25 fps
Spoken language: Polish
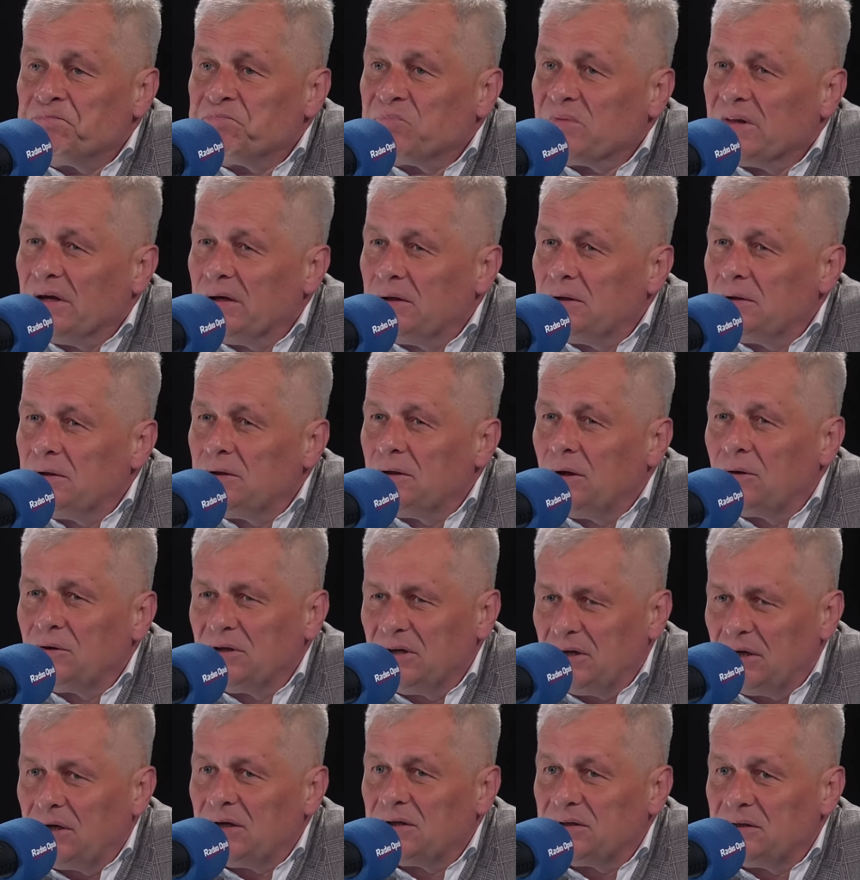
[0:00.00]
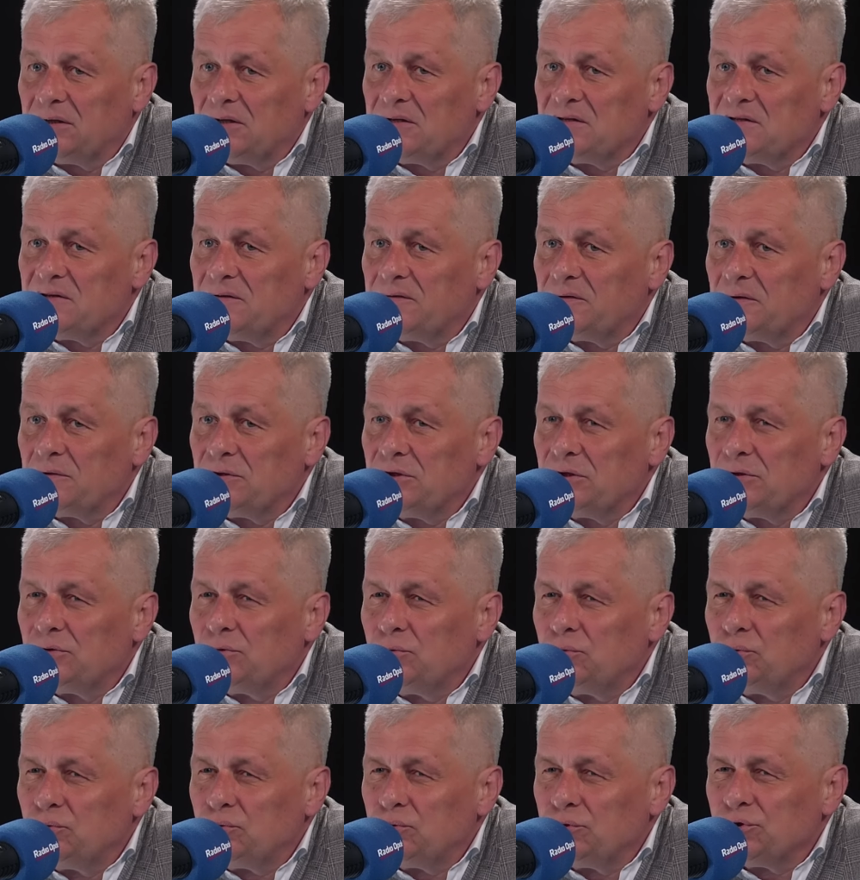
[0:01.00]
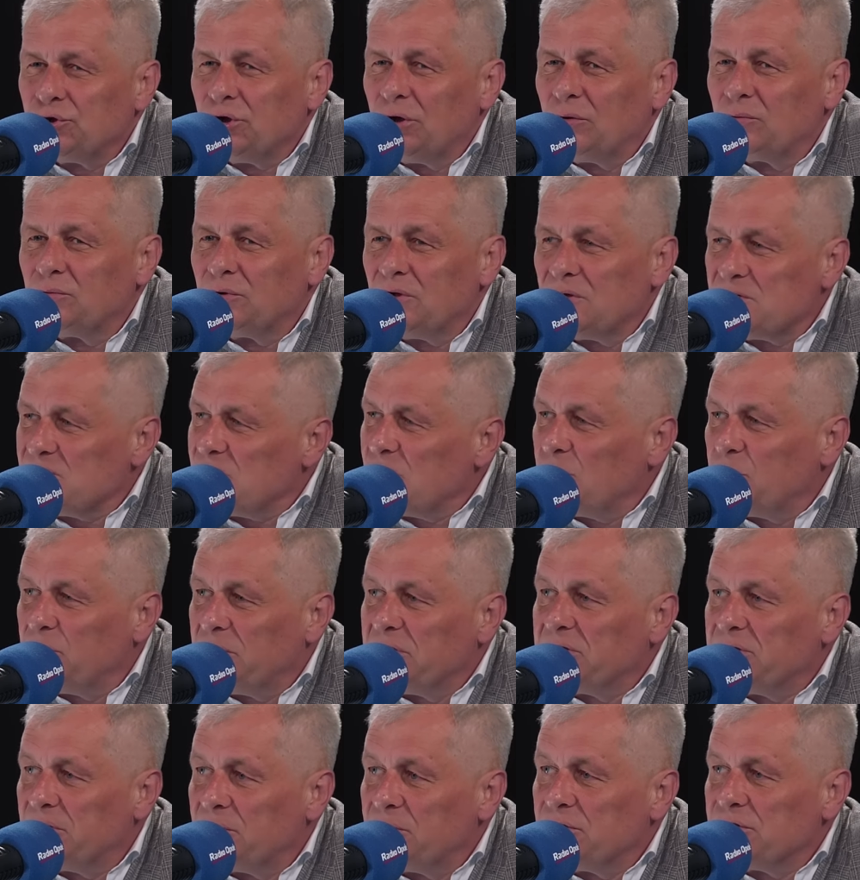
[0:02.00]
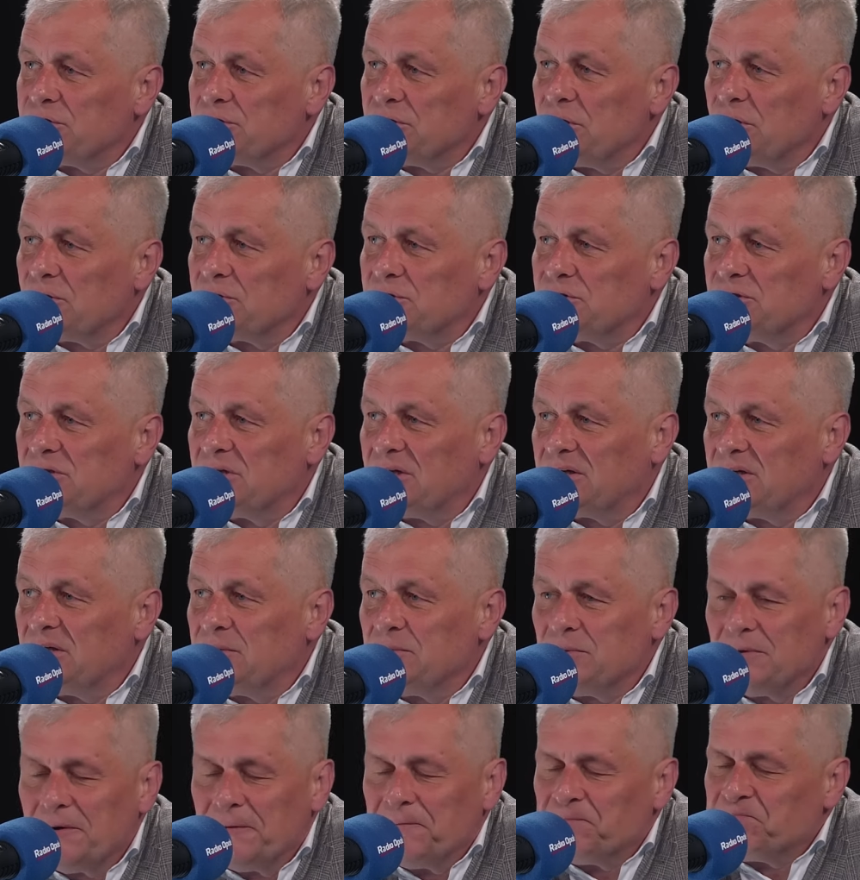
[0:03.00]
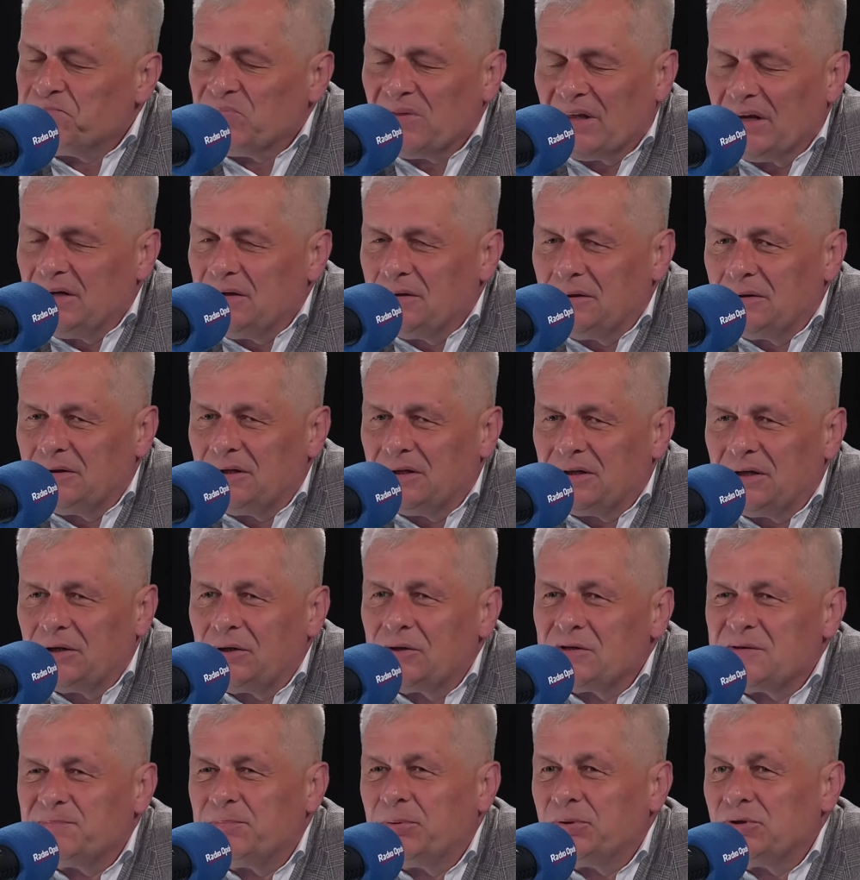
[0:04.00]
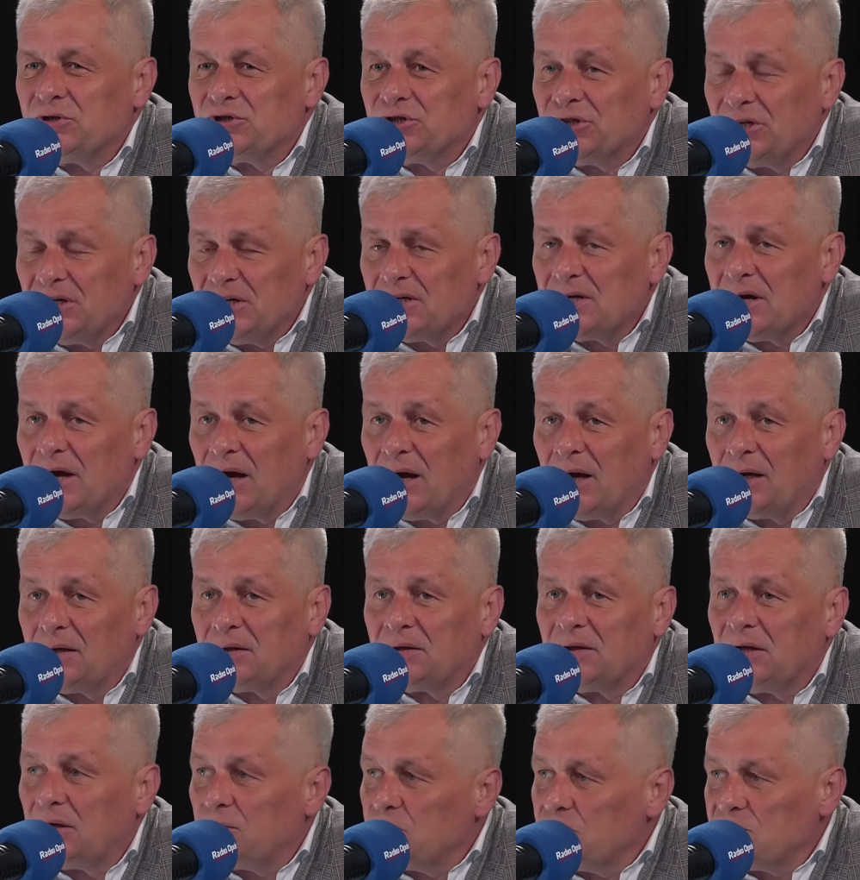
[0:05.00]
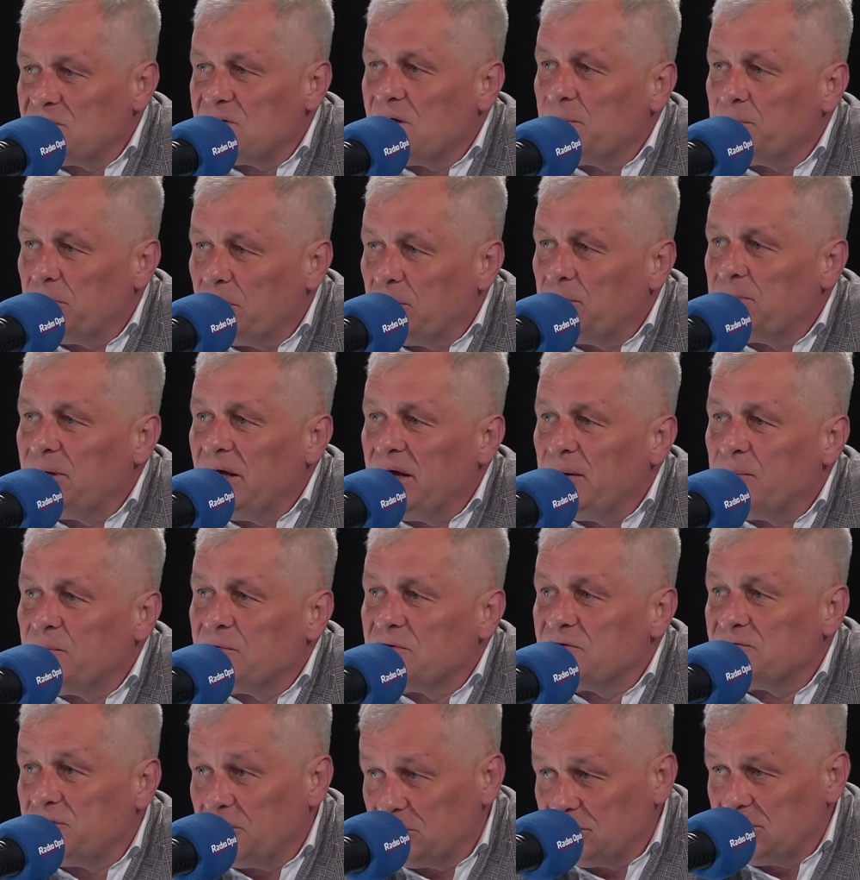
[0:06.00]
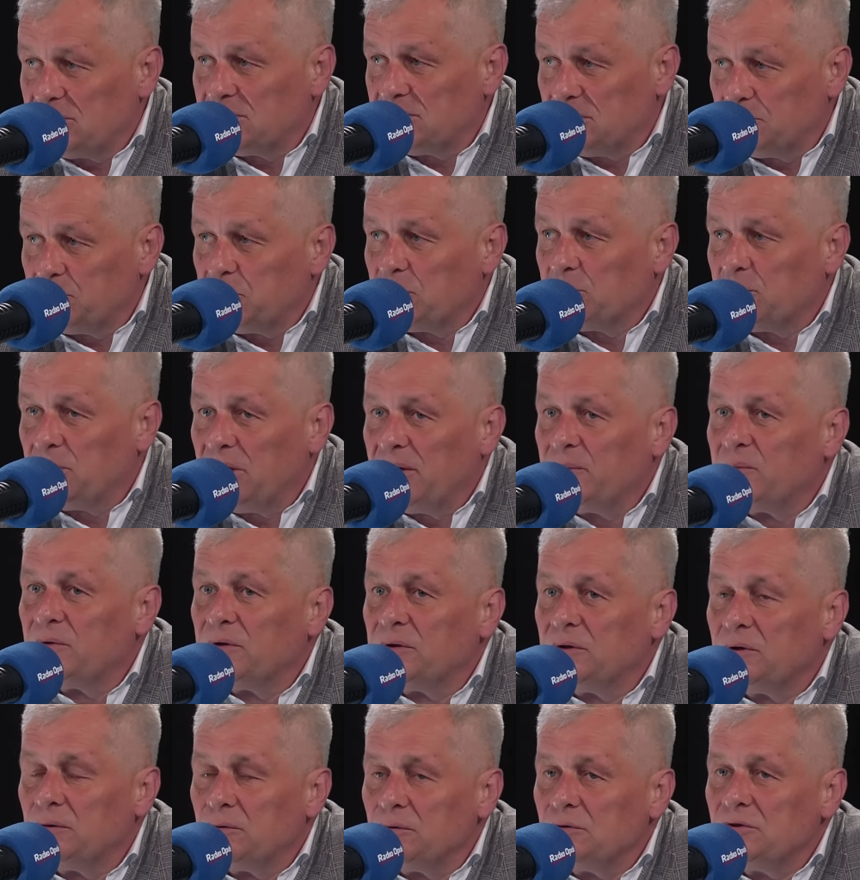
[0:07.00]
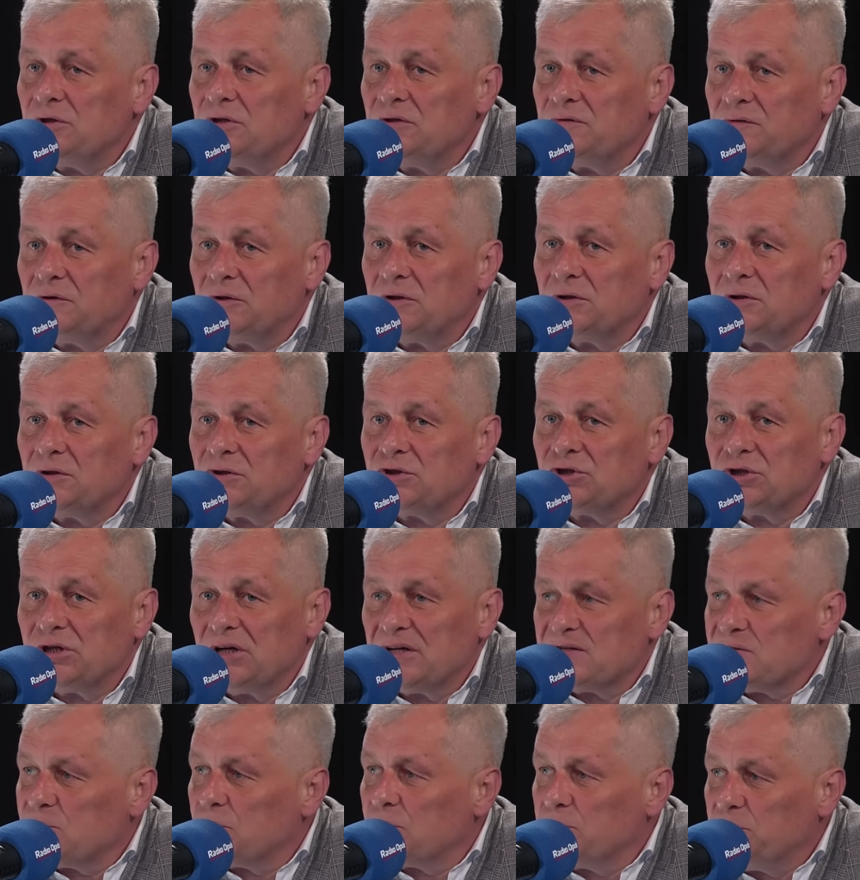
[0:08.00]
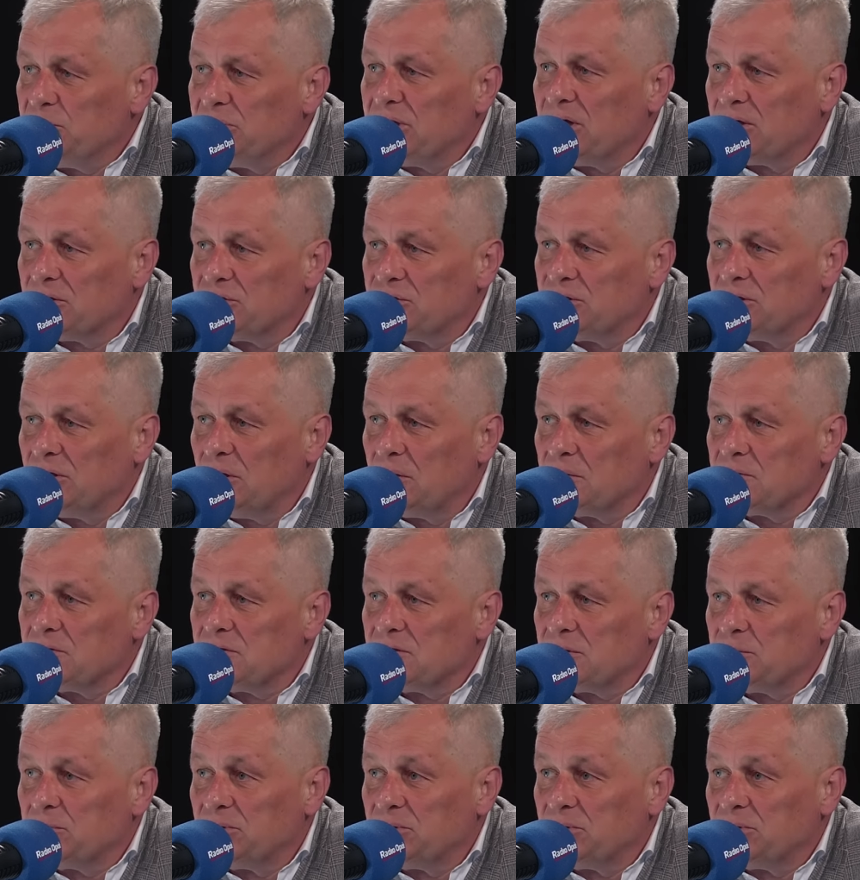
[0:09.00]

E, one charakteryzowały się dużą dozą merytoryczności, takim, e, takiego spojrzenia na ludzkie problemy, zwłaszcza te problemy ludzi w tych 13 gminach żyjących, bo